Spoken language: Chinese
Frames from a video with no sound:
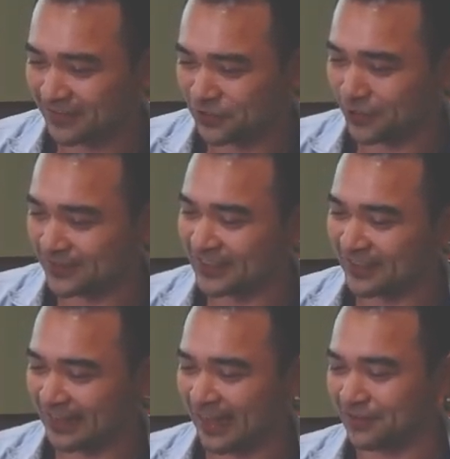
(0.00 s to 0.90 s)
权
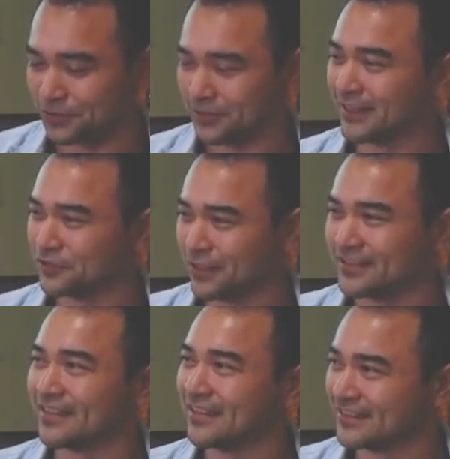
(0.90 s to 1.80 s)
证还有取得权
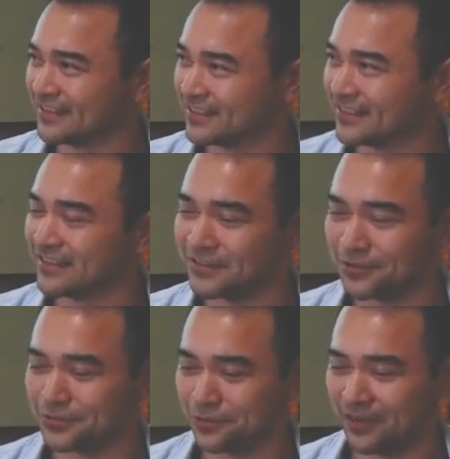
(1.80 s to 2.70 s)
证的形式，
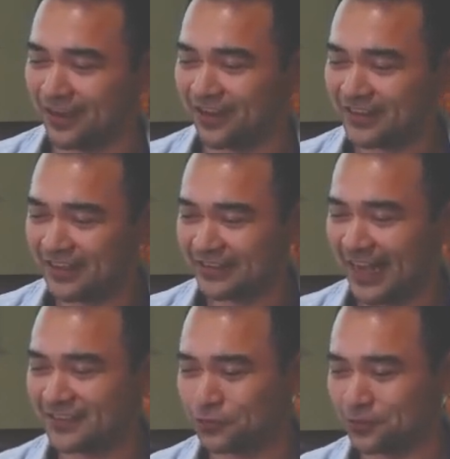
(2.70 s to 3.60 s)
就是说呃
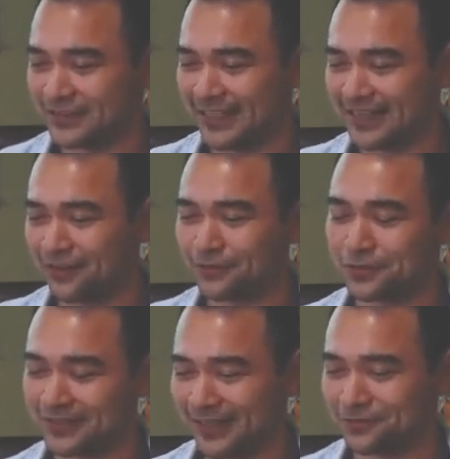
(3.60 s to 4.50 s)
他除了参加共
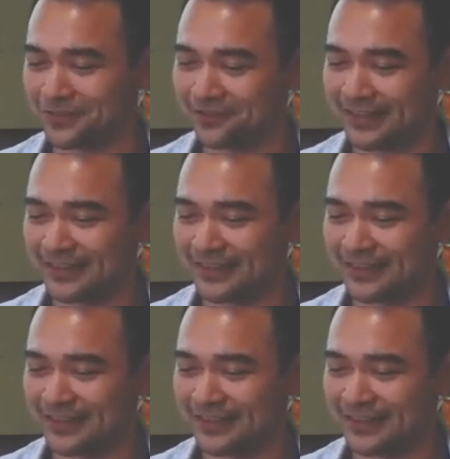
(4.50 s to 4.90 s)
学小组以外，